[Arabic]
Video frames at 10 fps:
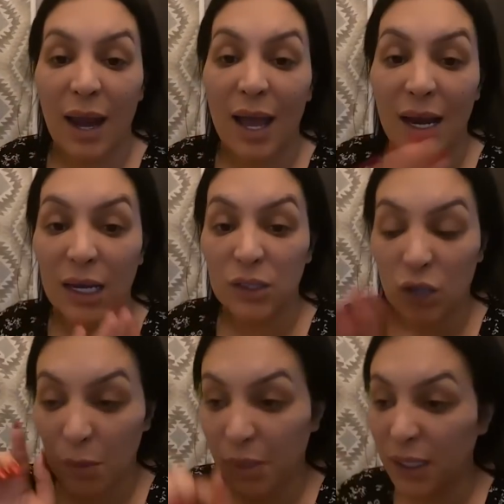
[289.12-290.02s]
علاقة
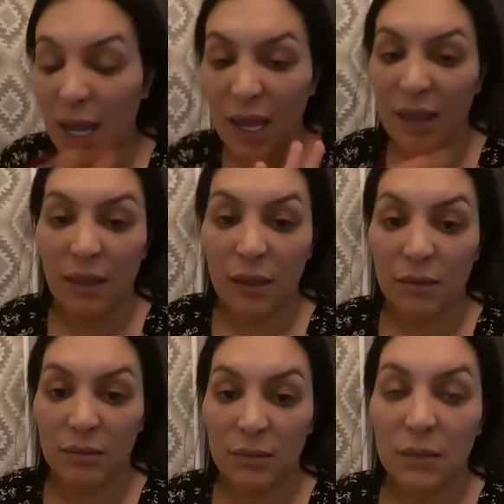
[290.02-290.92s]
حب هي هذه
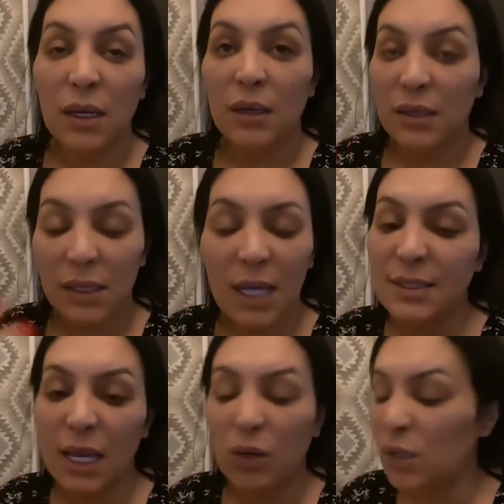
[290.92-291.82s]
يا
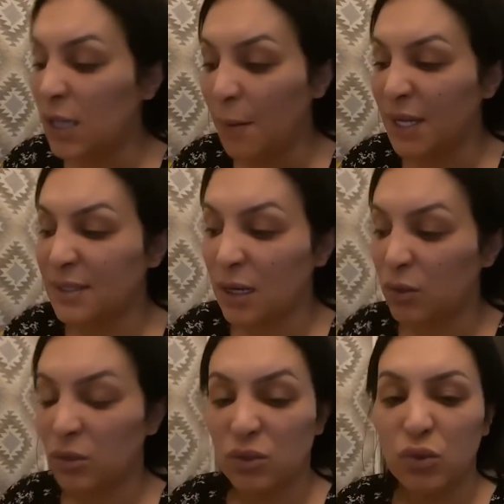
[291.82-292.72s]
تاكل يا ما
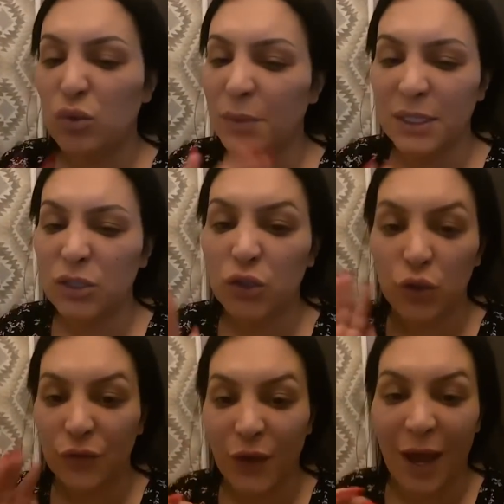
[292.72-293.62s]
تاكلش ومانيش
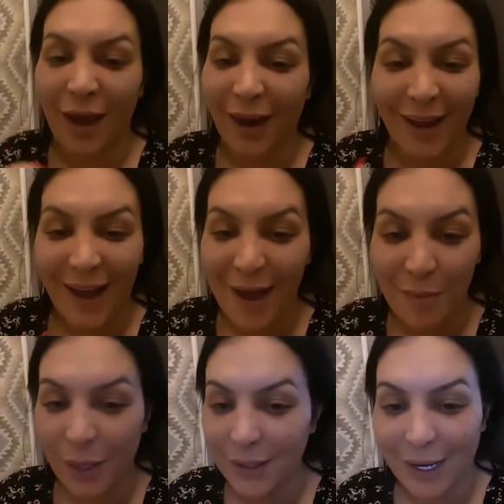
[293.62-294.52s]
نشوف فيها رايحه
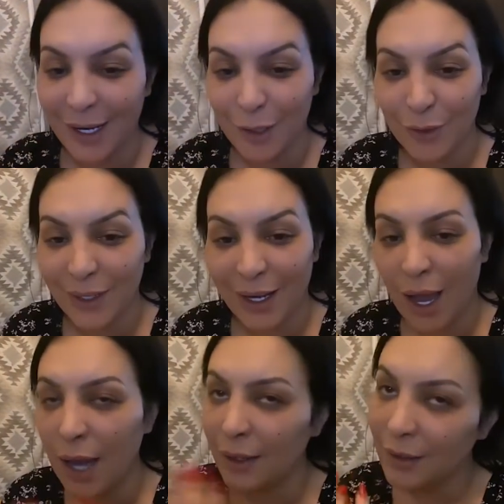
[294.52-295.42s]
بعيد على كل
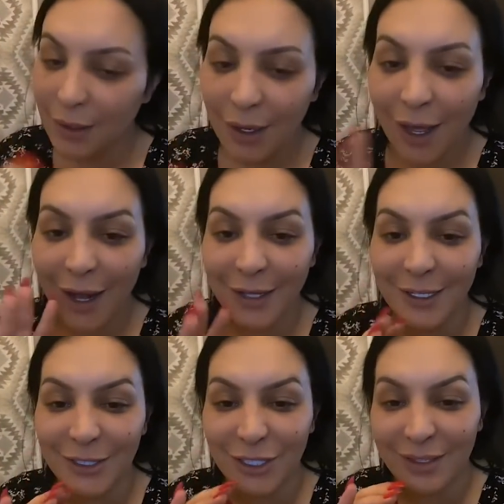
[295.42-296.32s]
حال رانا
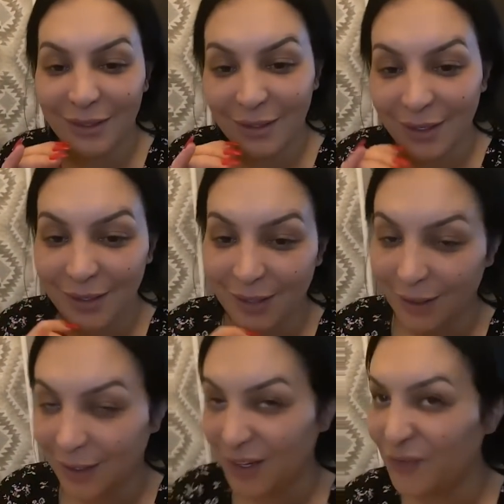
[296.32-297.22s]
شادين اللي
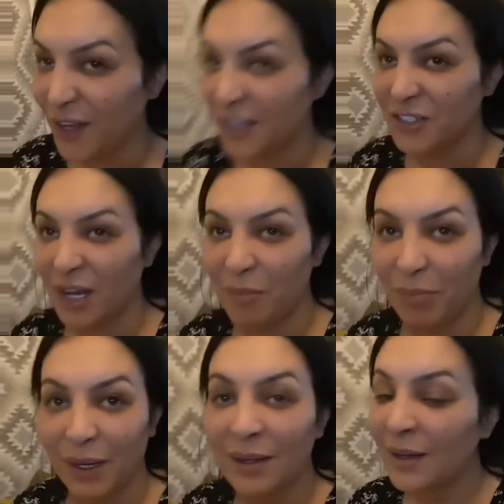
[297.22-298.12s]
حتى اللي فرج
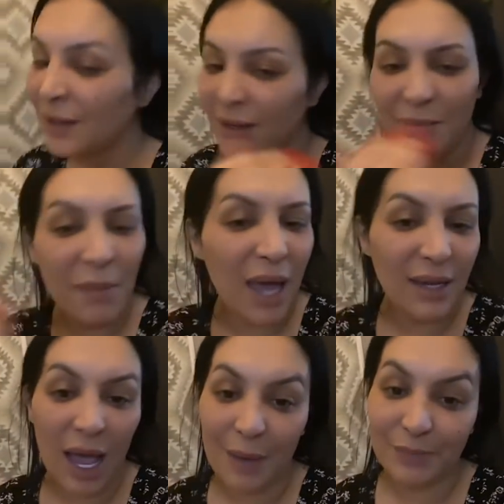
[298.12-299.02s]
ربي ما
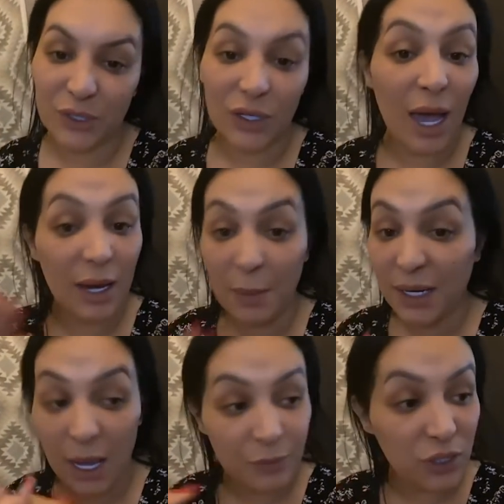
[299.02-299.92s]
نحبش انا ما
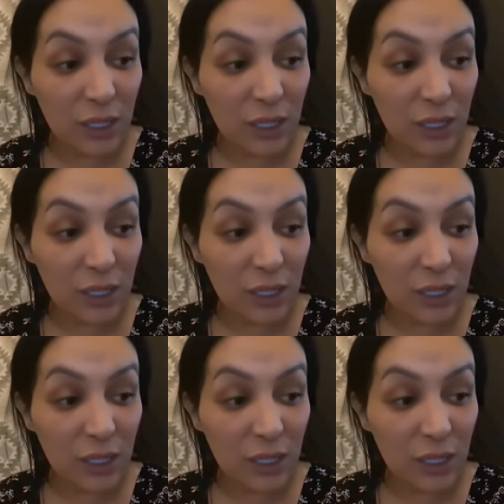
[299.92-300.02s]
نحبش اللي